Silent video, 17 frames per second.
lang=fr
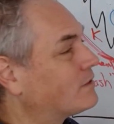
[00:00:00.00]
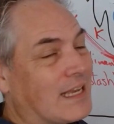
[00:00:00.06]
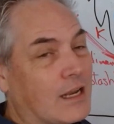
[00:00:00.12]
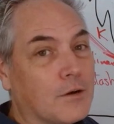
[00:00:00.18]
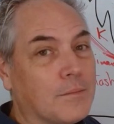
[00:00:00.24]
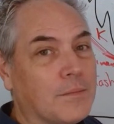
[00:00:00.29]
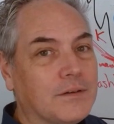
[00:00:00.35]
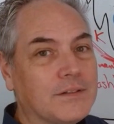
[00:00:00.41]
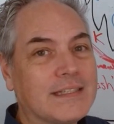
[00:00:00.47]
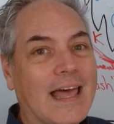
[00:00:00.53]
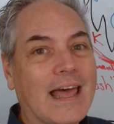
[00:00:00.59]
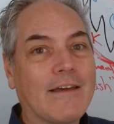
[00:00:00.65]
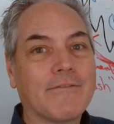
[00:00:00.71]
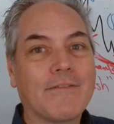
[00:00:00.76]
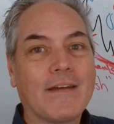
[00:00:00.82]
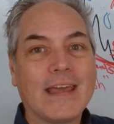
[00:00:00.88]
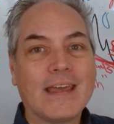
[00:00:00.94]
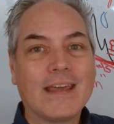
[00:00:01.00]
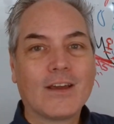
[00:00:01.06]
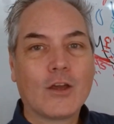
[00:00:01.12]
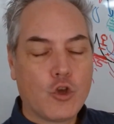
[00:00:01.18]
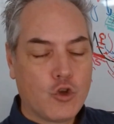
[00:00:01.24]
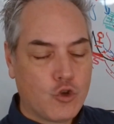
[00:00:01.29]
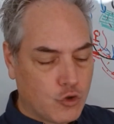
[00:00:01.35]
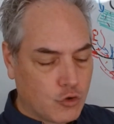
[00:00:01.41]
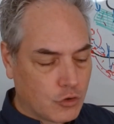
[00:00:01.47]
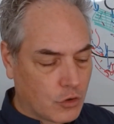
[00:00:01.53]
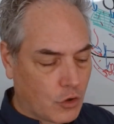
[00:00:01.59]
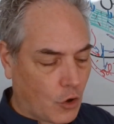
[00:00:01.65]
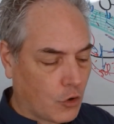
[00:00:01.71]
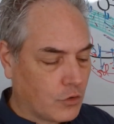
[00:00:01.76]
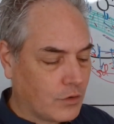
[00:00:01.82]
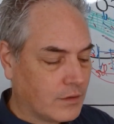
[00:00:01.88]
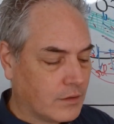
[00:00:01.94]
ça commence à faire une,
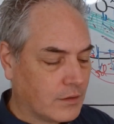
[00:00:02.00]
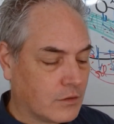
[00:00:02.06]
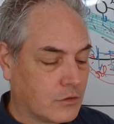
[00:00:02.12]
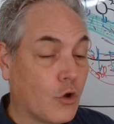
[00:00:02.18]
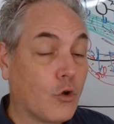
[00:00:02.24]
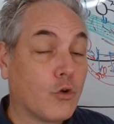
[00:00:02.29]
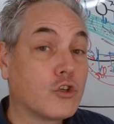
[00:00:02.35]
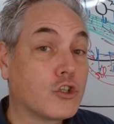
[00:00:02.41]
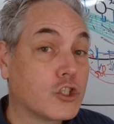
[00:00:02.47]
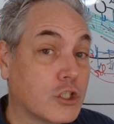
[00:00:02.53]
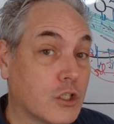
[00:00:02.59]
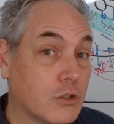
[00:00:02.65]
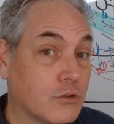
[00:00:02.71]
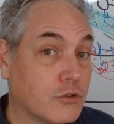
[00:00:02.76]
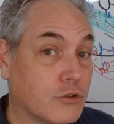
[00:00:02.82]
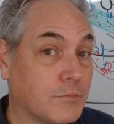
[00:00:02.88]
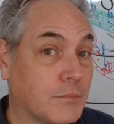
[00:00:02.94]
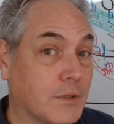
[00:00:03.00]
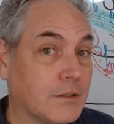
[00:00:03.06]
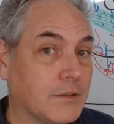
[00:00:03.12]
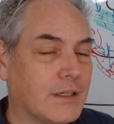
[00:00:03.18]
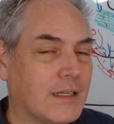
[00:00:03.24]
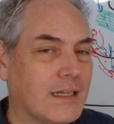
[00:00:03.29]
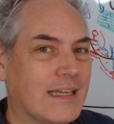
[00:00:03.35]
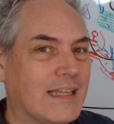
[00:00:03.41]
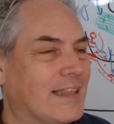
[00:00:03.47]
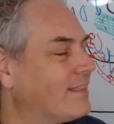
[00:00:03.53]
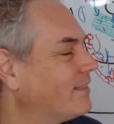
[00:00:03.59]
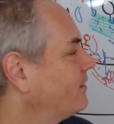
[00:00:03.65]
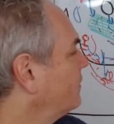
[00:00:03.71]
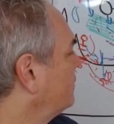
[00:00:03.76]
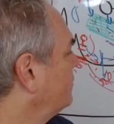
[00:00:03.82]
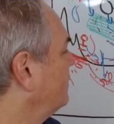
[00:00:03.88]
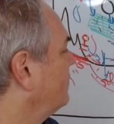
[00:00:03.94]
un changement
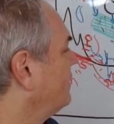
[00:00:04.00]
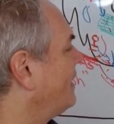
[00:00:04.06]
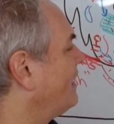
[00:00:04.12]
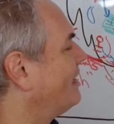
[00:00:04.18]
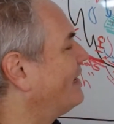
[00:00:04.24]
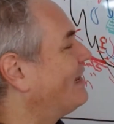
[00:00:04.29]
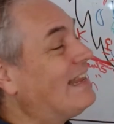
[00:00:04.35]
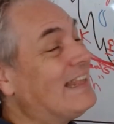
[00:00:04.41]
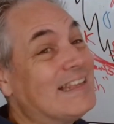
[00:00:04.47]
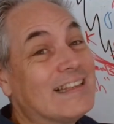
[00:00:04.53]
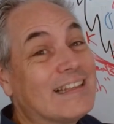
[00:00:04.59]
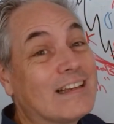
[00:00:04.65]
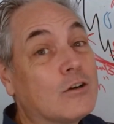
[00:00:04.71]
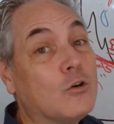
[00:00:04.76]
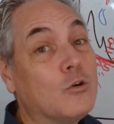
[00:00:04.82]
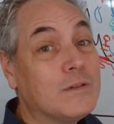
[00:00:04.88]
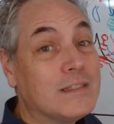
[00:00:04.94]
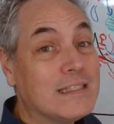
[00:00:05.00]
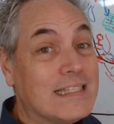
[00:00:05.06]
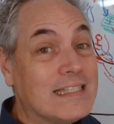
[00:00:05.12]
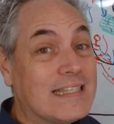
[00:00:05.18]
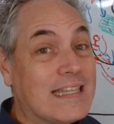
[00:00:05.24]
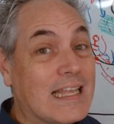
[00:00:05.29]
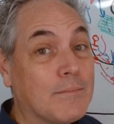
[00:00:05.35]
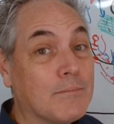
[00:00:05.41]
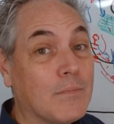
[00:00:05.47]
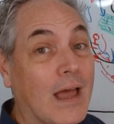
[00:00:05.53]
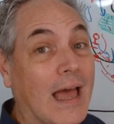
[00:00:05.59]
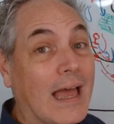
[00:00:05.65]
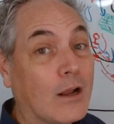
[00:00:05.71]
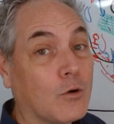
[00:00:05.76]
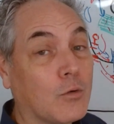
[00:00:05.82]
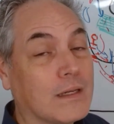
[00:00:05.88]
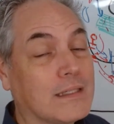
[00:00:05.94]
dans l'écosystème
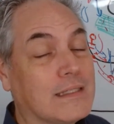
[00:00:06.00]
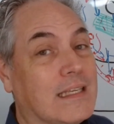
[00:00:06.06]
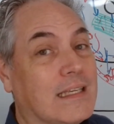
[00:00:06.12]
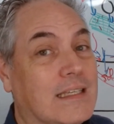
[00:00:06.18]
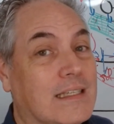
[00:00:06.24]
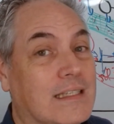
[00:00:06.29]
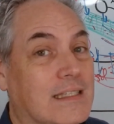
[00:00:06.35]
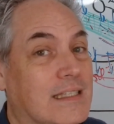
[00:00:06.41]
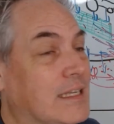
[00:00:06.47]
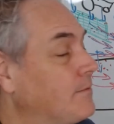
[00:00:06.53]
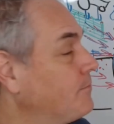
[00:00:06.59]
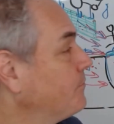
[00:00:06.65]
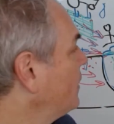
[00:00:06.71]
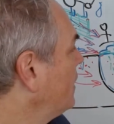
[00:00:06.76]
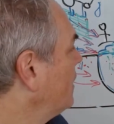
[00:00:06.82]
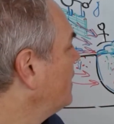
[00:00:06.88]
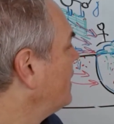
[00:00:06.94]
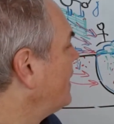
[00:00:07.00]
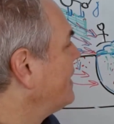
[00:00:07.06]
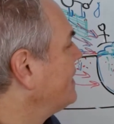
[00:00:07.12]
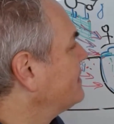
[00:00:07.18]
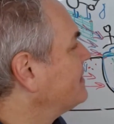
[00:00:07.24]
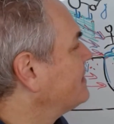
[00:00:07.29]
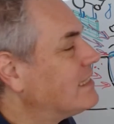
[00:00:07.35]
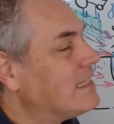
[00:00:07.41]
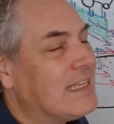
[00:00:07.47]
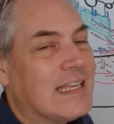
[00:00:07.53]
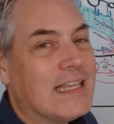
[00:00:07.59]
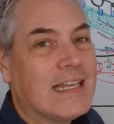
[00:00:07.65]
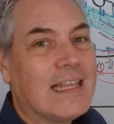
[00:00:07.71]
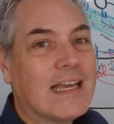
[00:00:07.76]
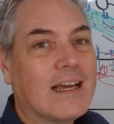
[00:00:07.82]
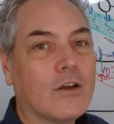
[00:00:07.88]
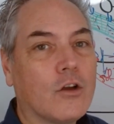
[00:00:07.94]
aquatique ici. Et ici,
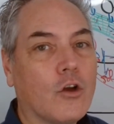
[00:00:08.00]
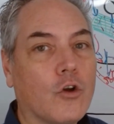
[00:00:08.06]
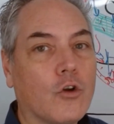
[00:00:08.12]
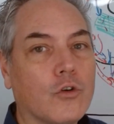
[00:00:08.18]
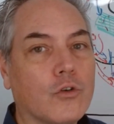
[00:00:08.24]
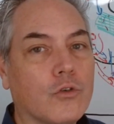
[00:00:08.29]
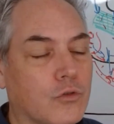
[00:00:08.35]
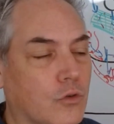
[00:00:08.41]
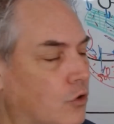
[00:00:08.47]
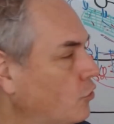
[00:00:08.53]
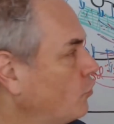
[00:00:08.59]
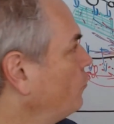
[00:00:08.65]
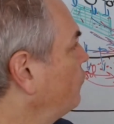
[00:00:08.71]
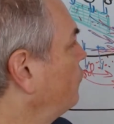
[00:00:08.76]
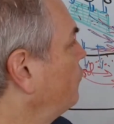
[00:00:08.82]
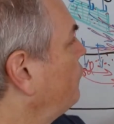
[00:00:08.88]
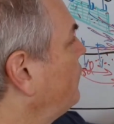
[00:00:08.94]
il y a une